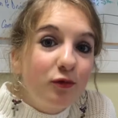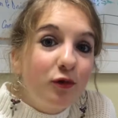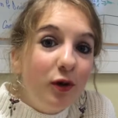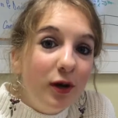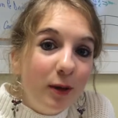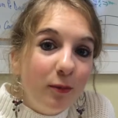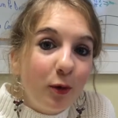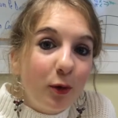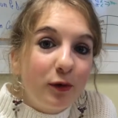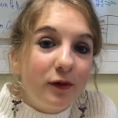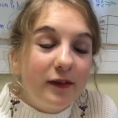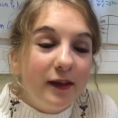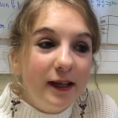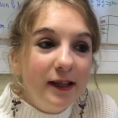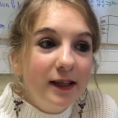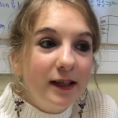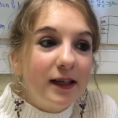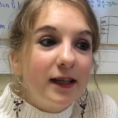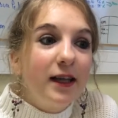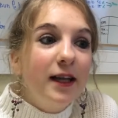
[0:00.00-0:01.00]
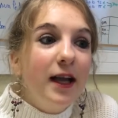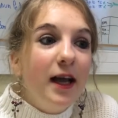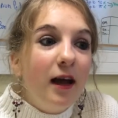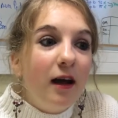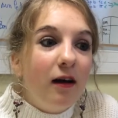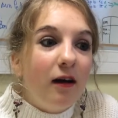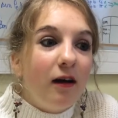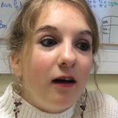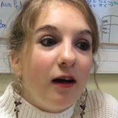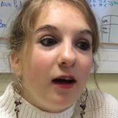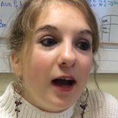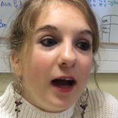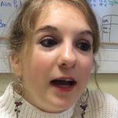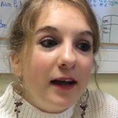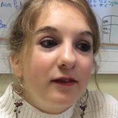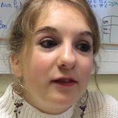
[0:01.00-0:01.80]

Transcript: ont dans la Bretagne. Euh,